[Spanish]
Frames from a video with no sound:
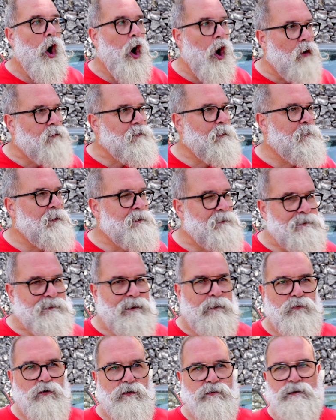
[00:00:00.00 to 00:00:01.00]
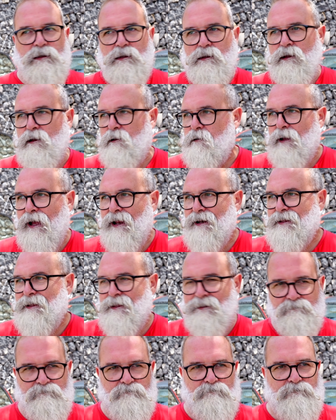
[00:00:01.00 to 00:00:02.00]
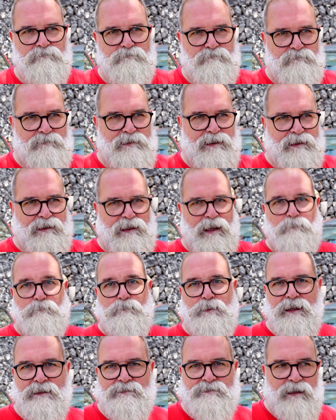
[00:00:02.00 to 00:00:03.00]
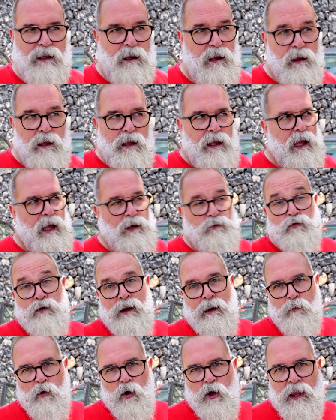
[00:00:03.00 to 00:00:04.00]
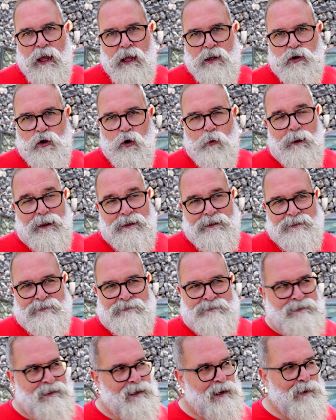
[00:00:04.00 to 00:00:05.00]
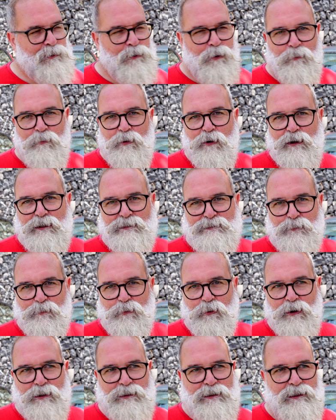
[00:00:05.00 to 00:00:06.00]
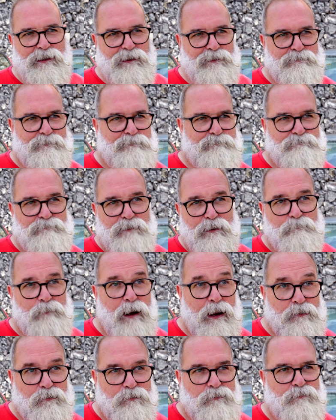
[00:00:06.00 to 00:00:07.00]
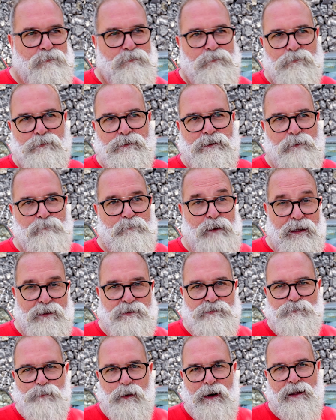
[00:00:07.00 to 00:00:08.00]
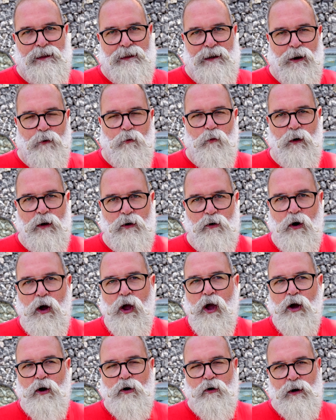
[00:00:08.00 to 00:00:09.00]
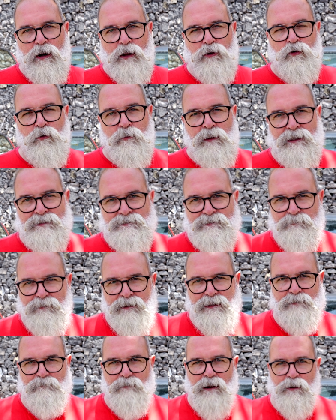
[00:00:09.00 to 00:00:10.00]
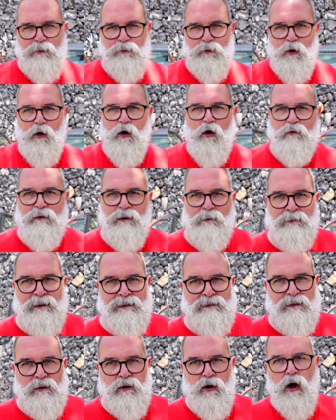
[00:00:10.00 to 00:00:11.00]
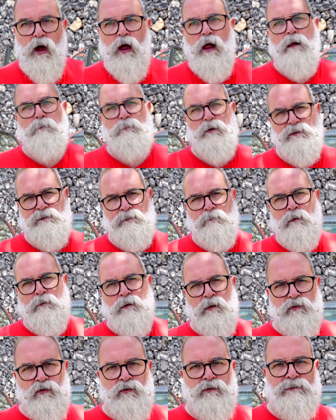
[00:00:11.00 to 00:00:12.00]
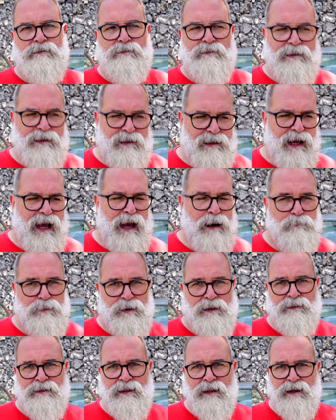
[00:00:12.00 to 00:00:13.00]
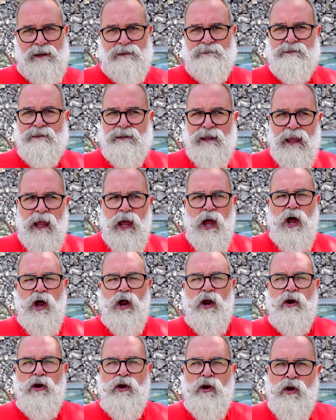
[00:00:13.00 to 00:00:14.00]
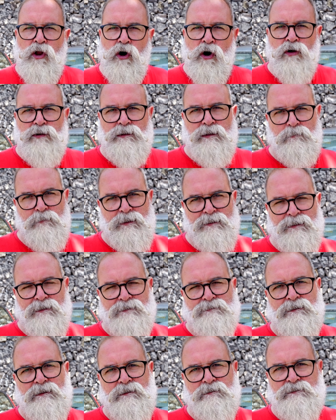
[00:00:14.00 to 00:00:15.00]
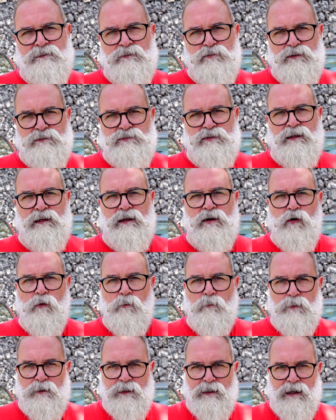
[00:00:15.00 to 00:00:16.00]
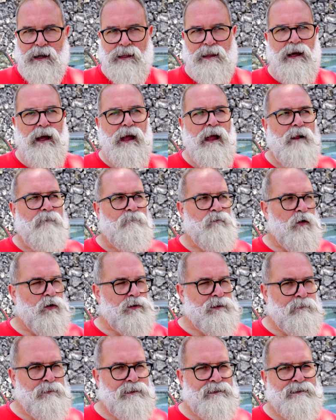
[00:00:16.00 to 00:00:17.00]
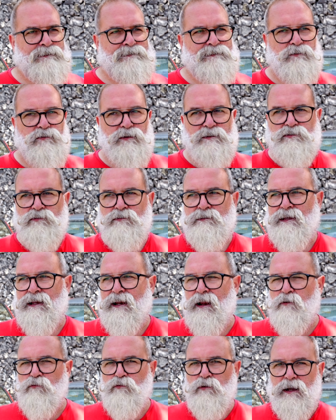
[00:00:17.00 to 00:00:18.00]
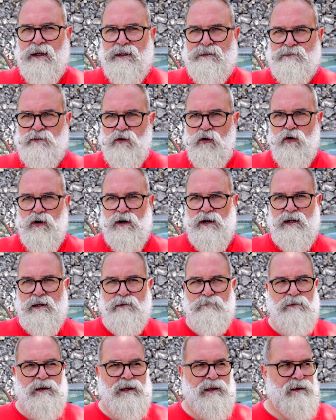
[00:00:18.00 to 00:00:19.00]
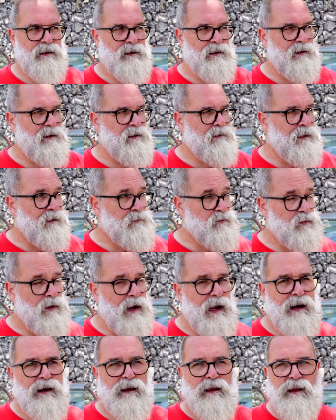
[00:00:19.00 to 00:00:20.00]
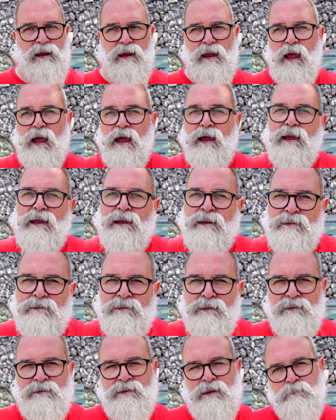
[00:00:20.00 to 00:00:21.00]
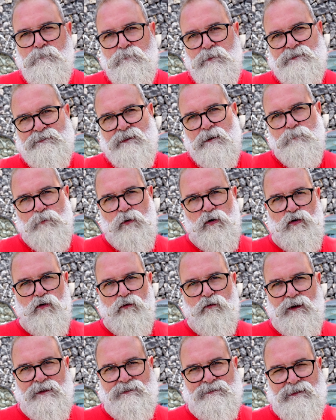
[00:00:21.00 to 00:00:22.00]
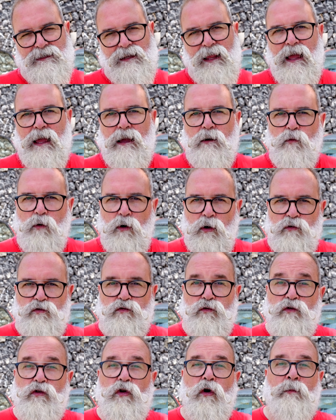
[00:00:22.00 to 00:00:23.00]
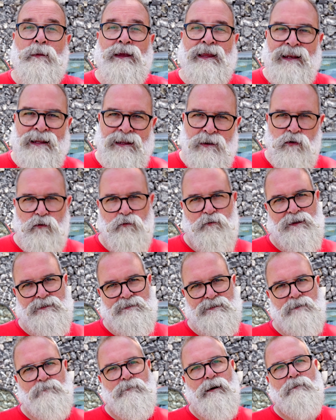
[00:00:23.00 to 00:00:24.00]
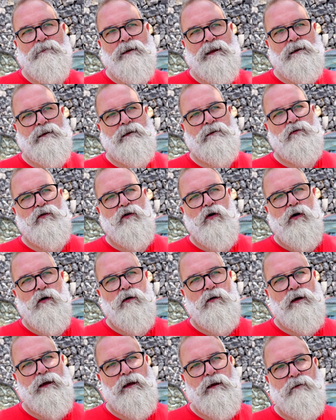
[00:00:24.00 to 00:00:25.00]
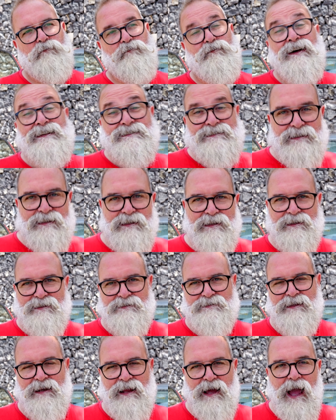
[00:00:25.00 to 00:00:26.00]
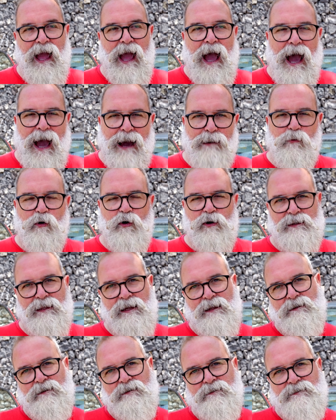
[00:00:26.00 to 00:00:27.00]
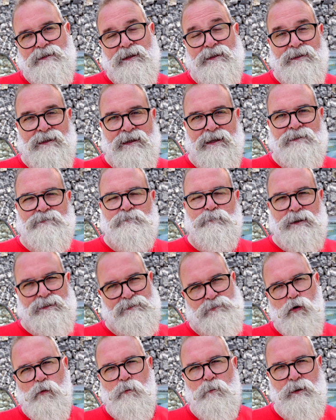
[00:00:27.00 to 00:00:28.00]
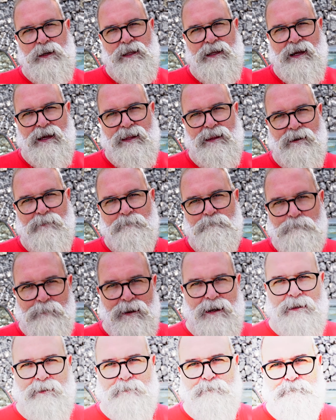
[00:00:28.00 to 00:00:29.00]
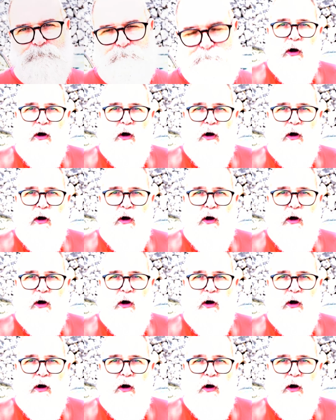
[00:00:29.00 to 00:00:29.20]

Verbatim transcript: Obviamente te hablo de alguien mm, empieza en una boda no va a decir al novio que se ponga de, marrón o de beige para ir a juego con la novia si va de blanco, obviamente, ¿no? Pero estamos hablando de aprender. Así que no te metas en situaciones complicadas, no te metas en situación que la luz es horrible, eh, natural. Eh, intenta empezar por lo fácil. Cuando tú domines lo fácil, va a ver lo eh, fácil que será abordar técnicas más complicadas, ¿vale?